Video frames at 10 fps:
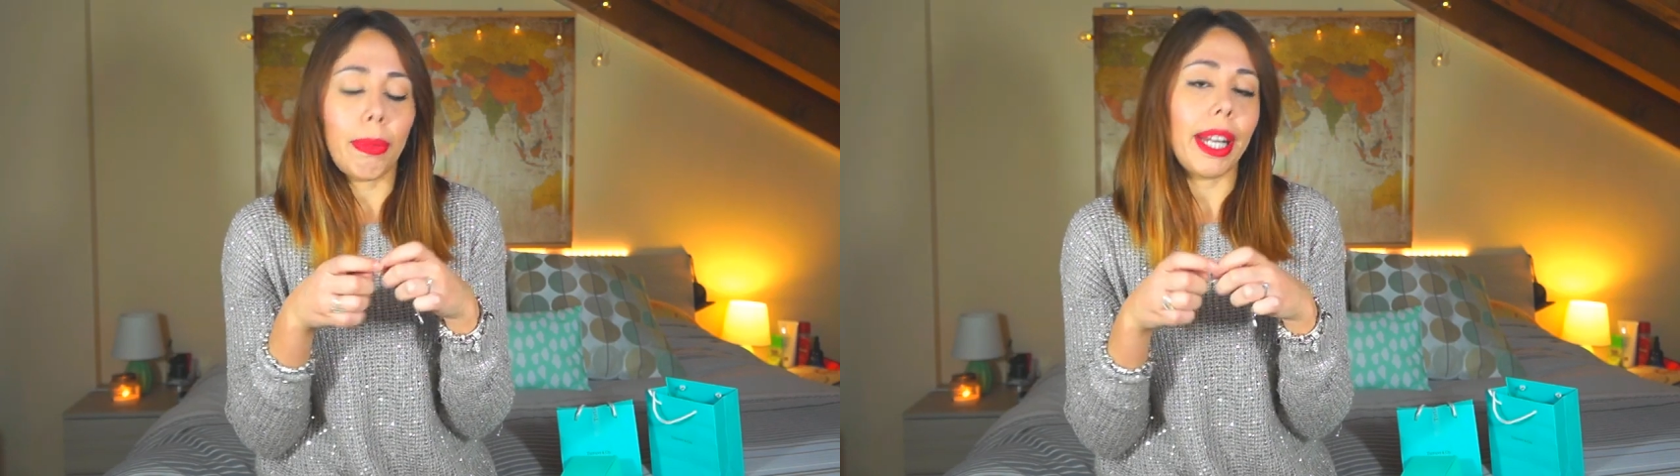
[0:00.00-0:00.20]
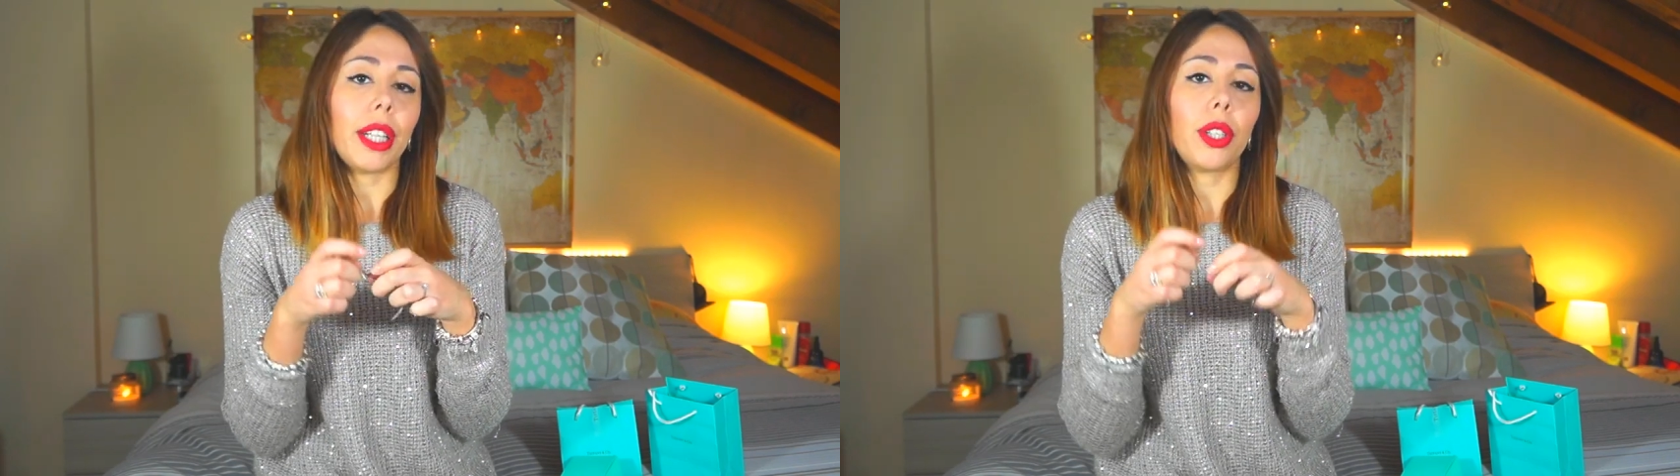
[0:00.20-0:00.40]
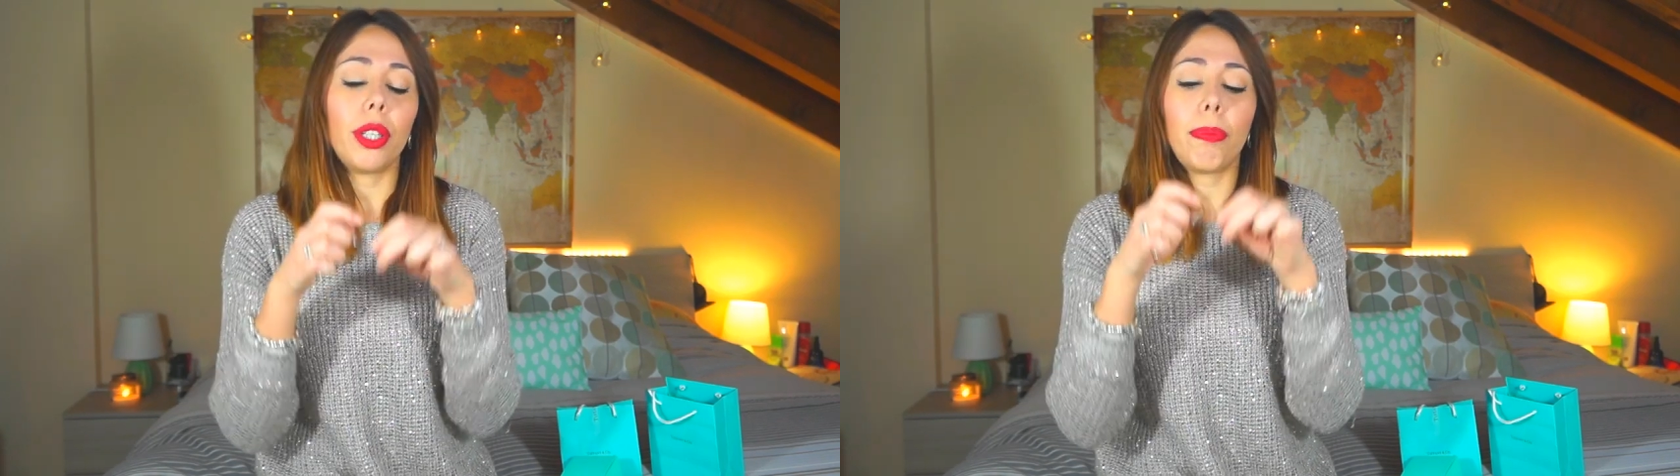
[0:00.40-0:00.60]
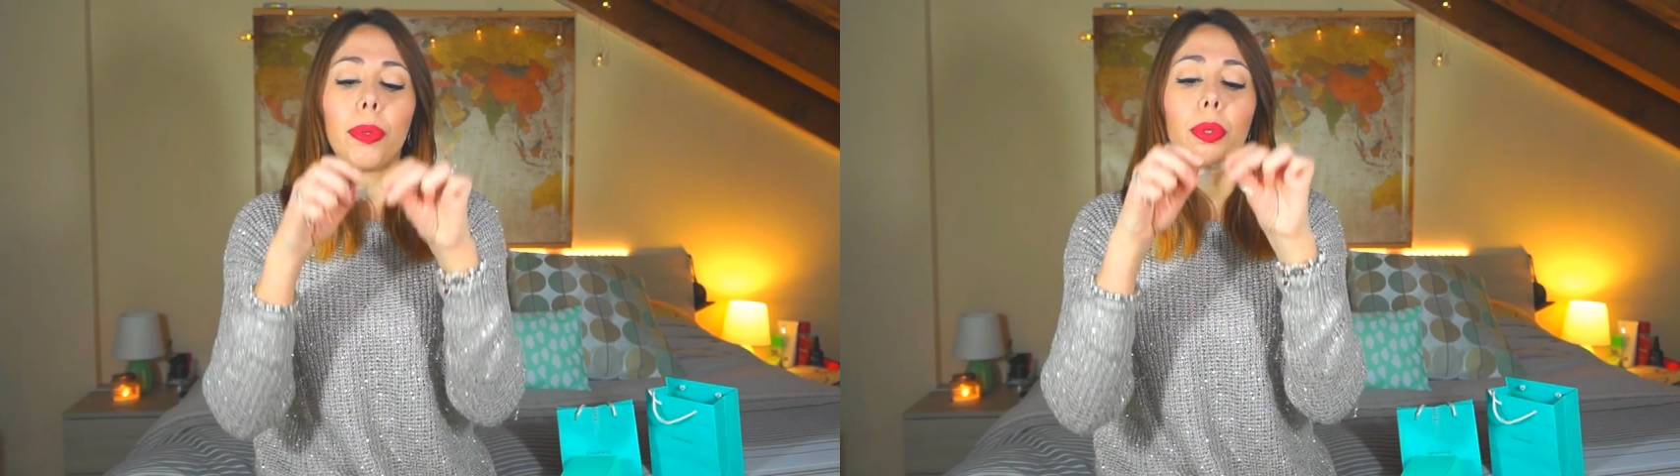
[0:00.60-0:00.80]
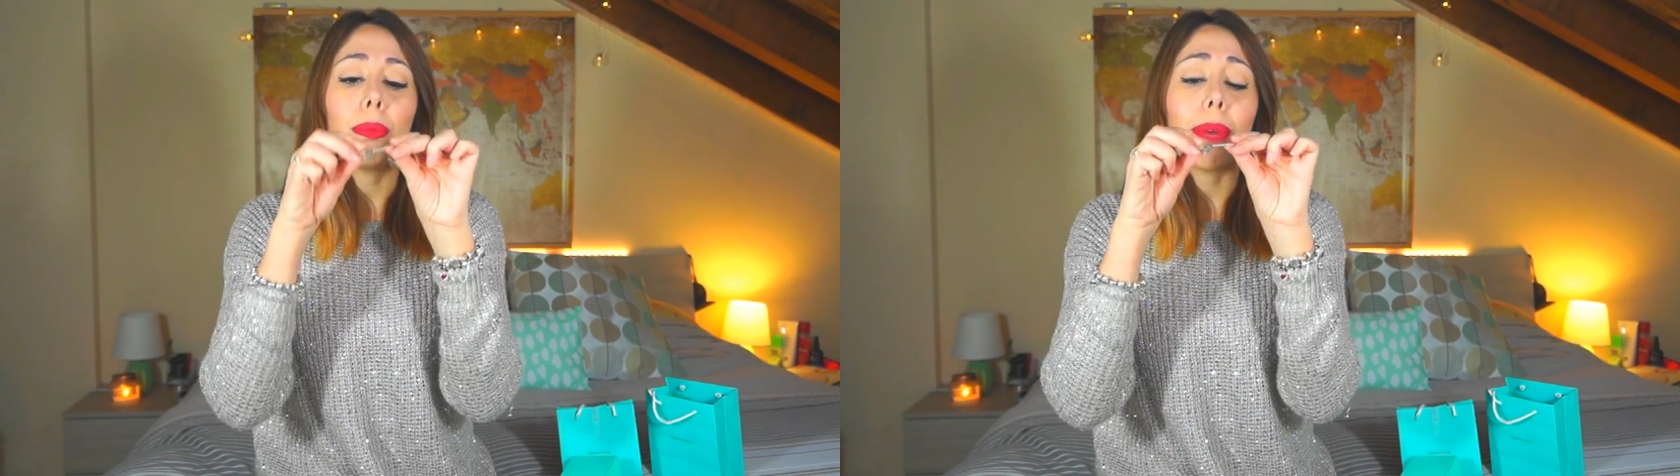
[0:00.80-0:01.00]
parecchio di
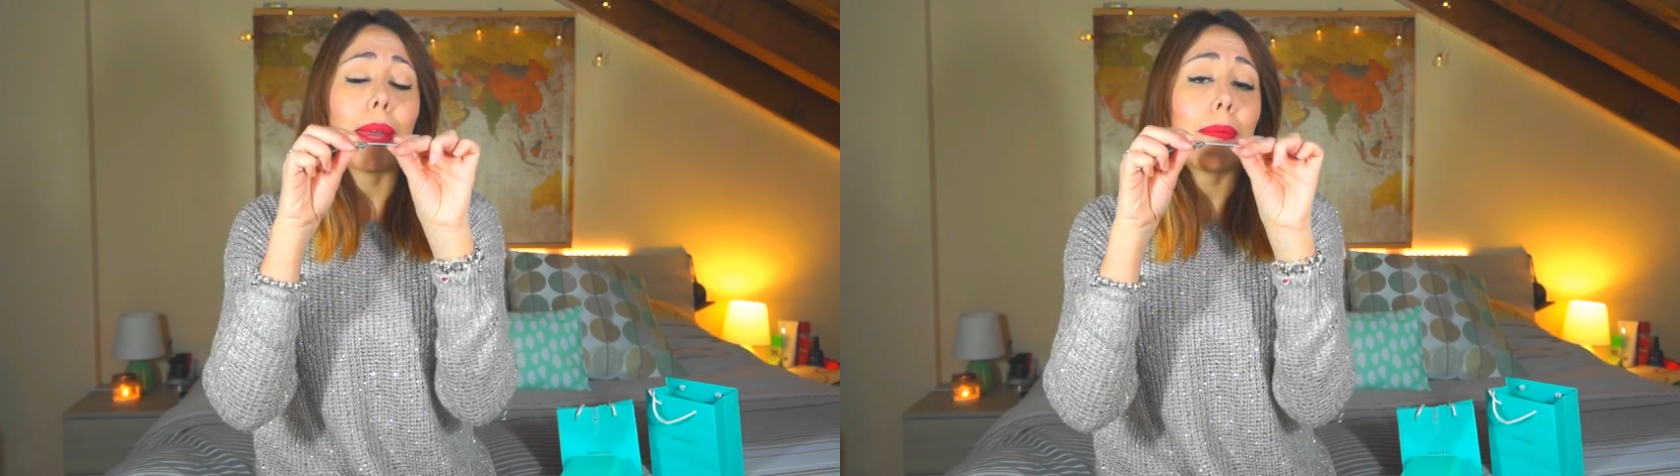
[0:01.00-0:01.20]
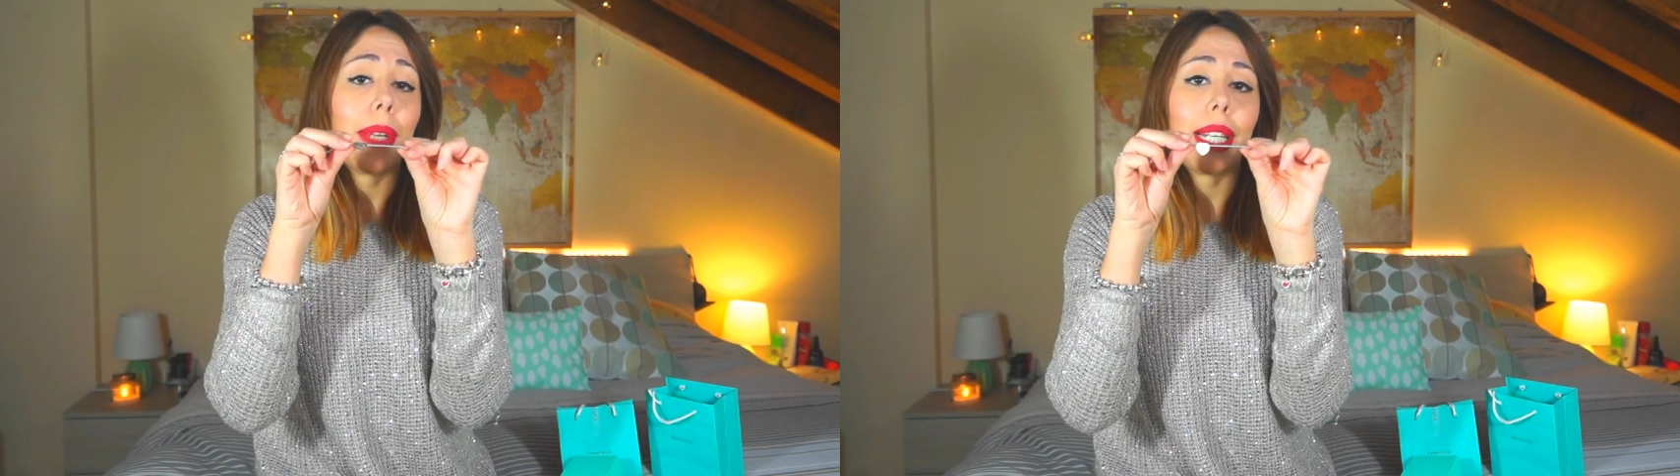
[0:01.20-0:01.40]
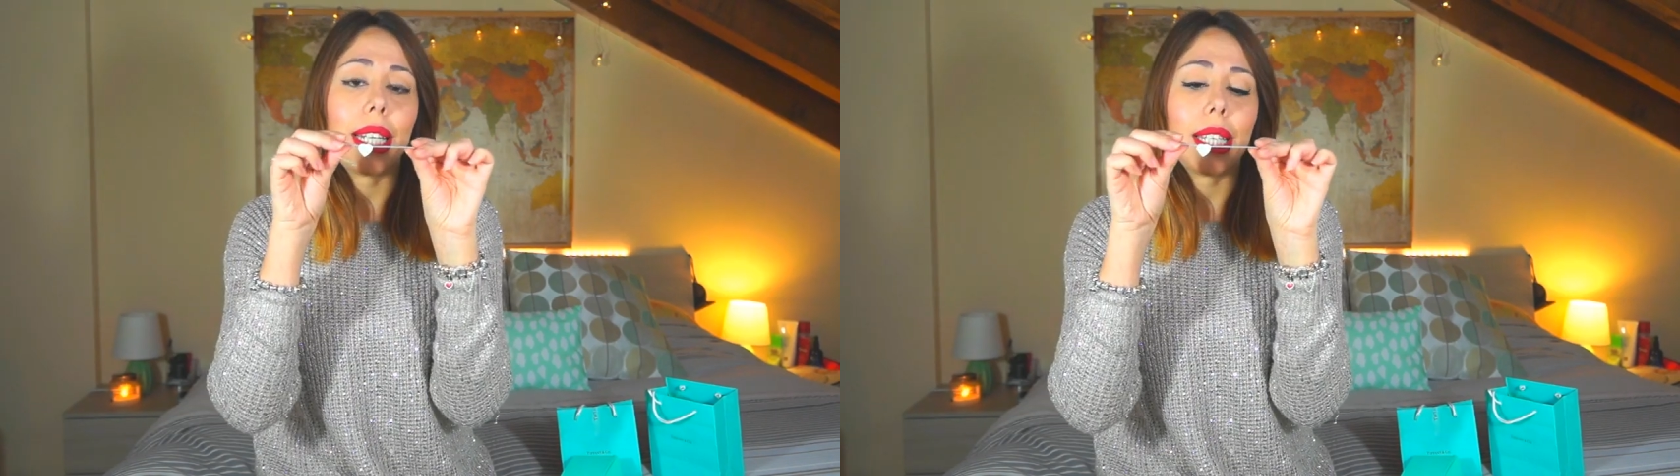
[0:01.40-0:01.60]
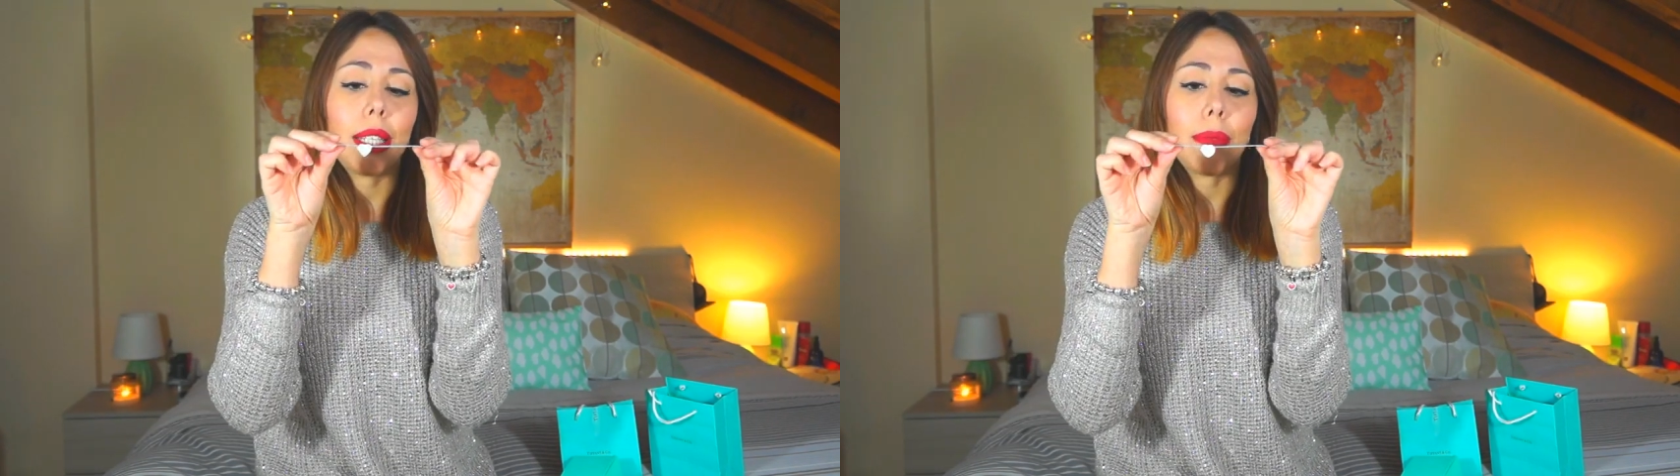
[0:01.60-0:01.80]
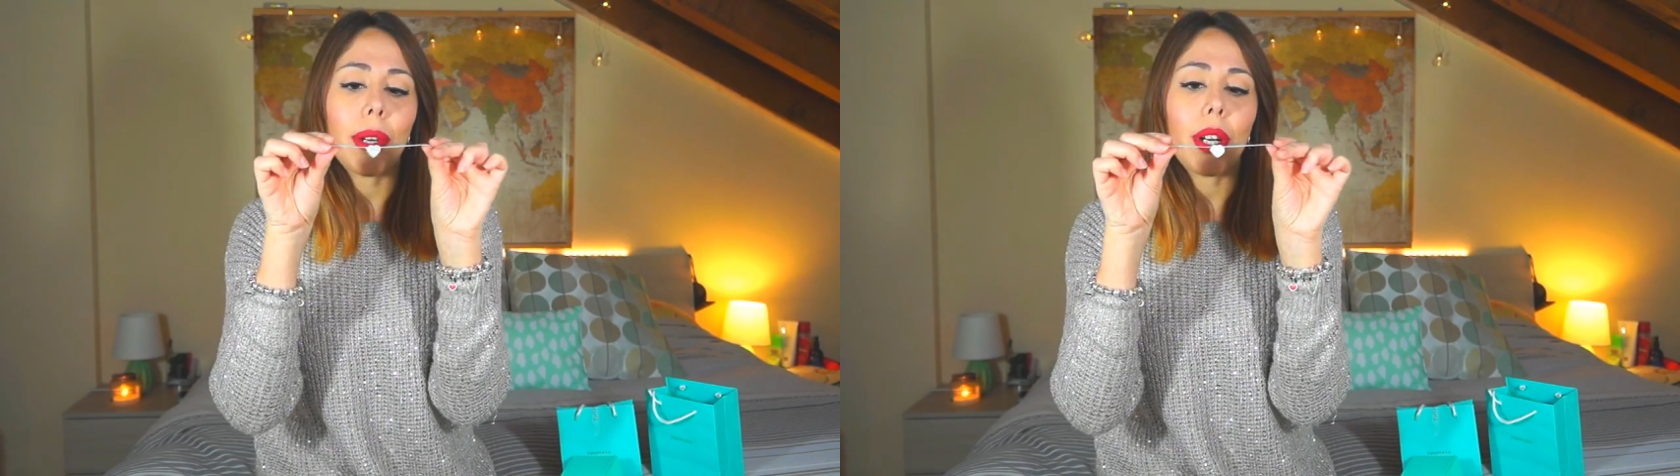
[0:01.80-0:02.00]
più ma è bellissima,